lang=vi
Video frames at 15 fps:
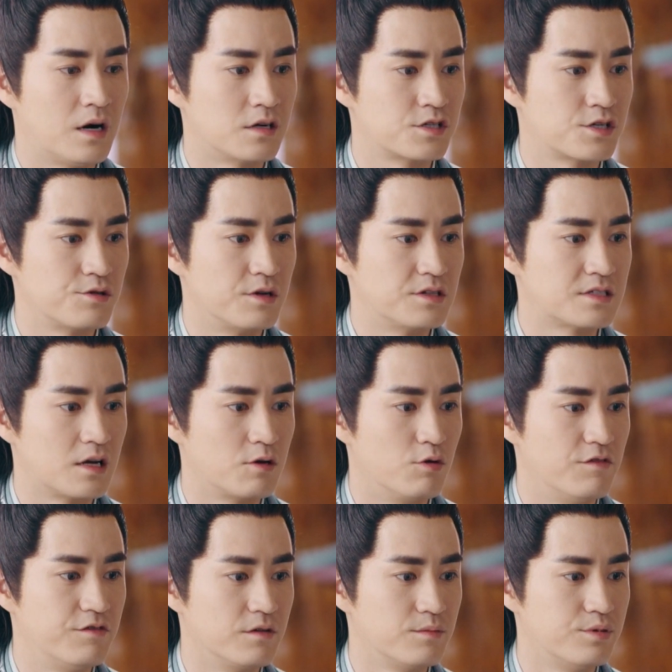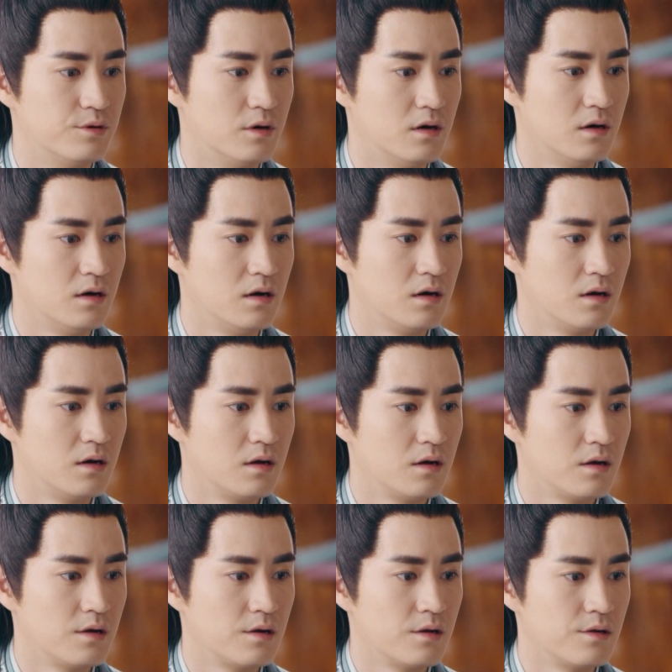Bạn sĩ Nguyên ở Gò Lạc Phượng
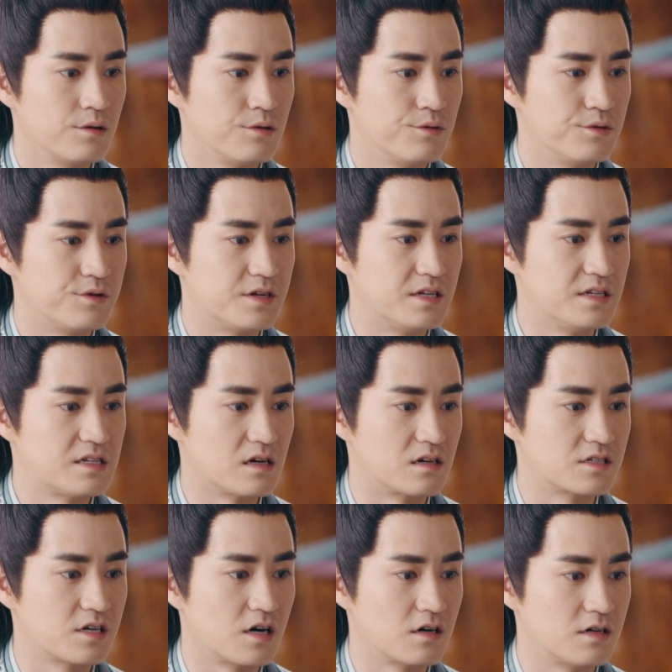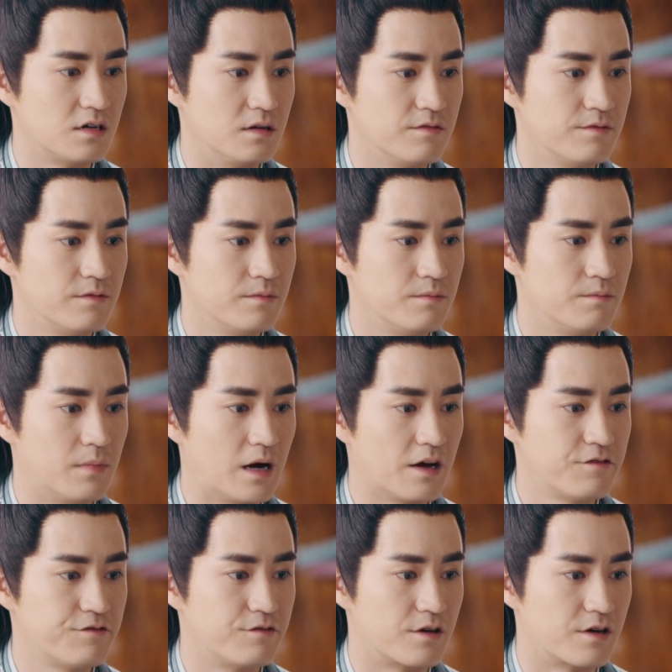bị trương nhiệm mai phục
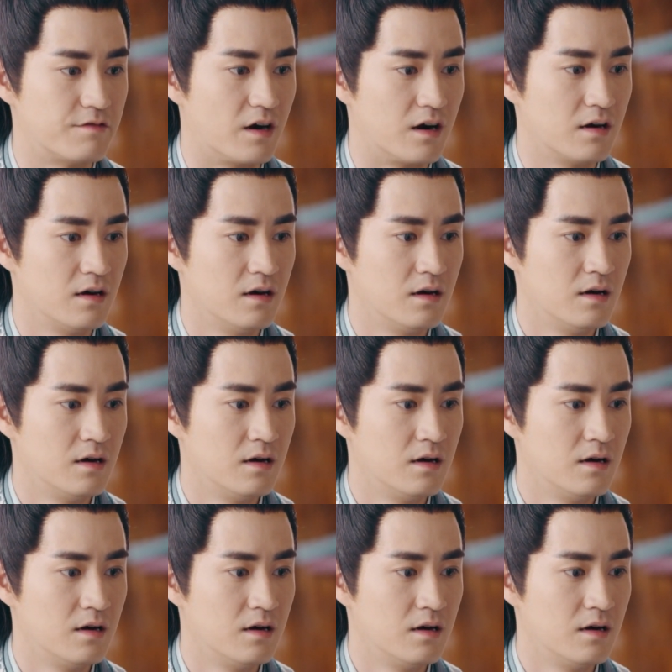đã bỏ thân rồi.